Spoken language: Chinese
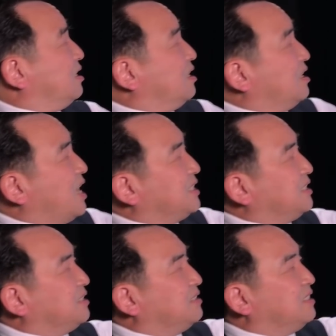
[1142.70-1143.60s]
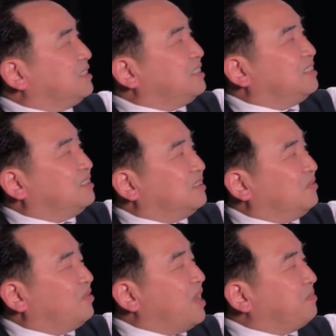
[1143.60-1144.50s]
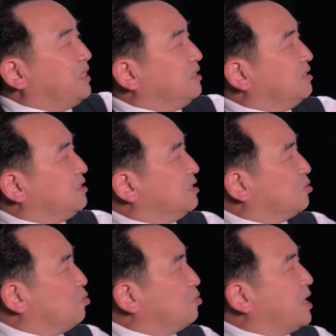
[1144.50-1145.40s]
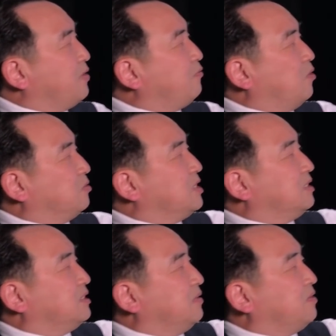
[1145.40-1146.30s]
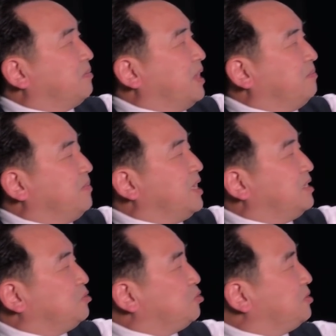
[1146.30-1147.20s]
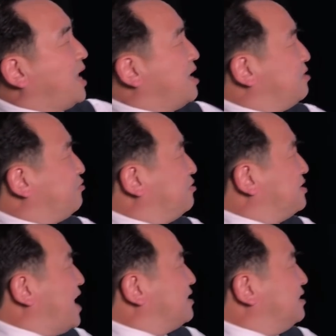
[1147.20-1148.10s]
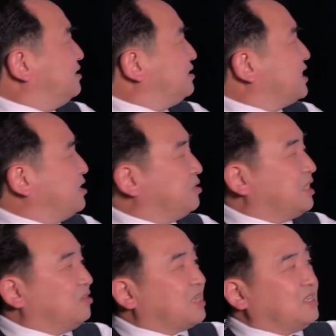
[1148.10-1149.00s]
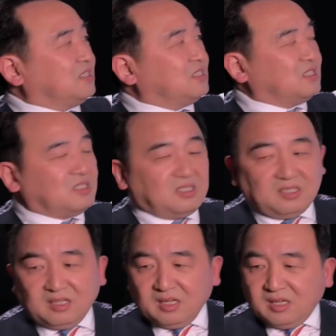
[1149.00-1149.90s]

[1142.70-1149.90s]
而汉尼根的继任者弗兰明则公开否认了这方面，面临巨大而复杂的战略挑战。这是